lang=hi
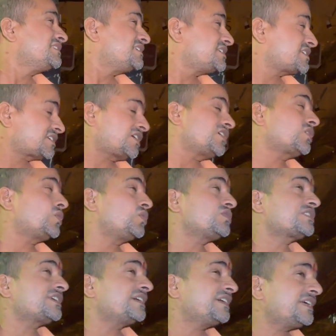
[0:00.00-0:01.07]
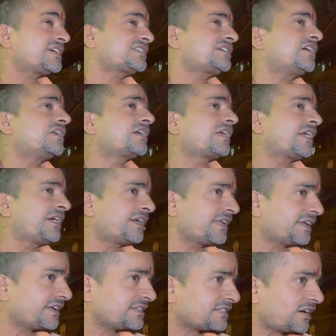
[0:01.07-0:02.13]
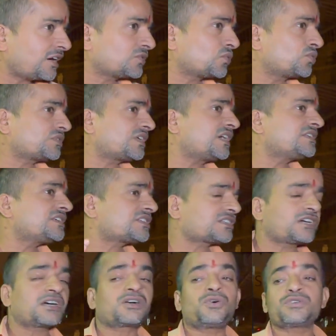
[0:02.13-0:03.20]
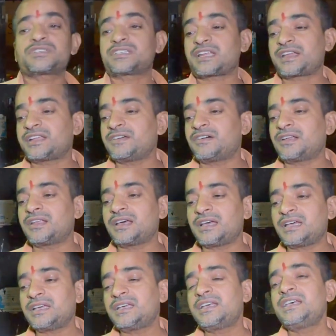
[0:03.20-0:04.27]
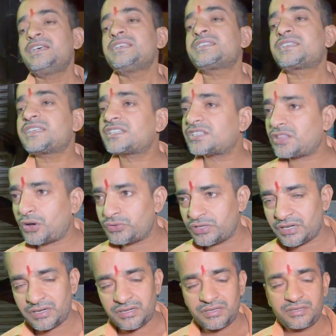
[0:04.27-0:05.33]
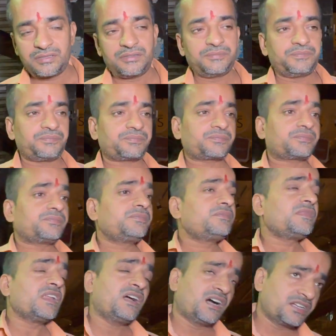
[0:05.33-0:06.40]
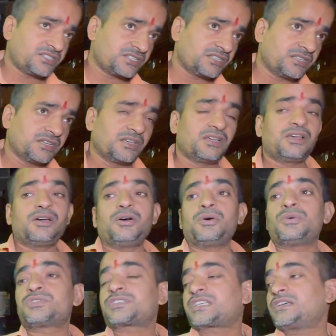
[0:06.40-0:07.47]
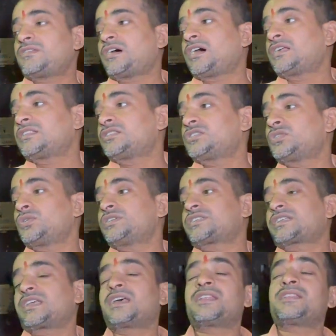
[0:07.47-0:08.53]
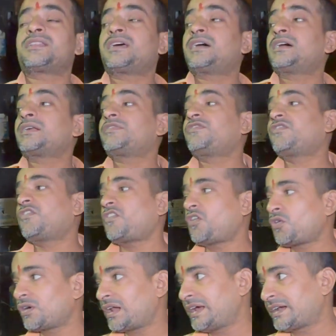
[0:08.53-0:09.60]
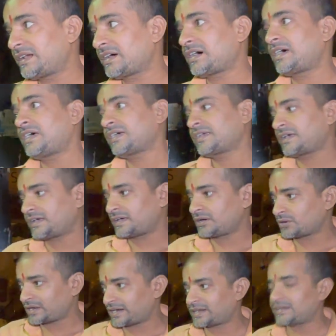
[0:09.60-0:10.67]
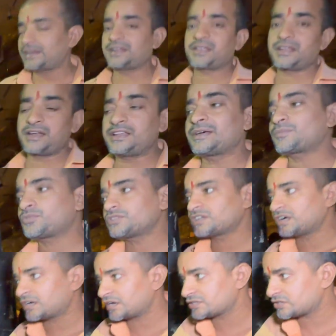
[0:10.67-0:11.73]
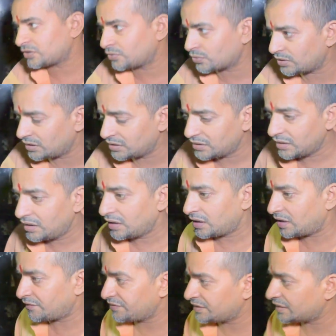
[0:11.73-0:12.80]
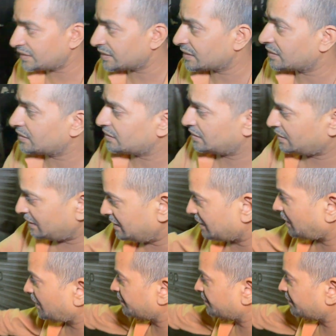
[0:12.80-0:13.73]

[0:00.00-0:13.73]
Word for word: जिसका कॉस्ट एक साल गारंटी के साथ होता है जिसका कॉस्ट रहने वाला है सिक्स थाउजेंड सिक्स थाउजेंड हाँ जी ओके उसके बाद जो इसके अंदर फॉग लाइट लगाया गया है और हेडलाइट की एलईडी आपको दिखाना चाहूँगा अब ये गली के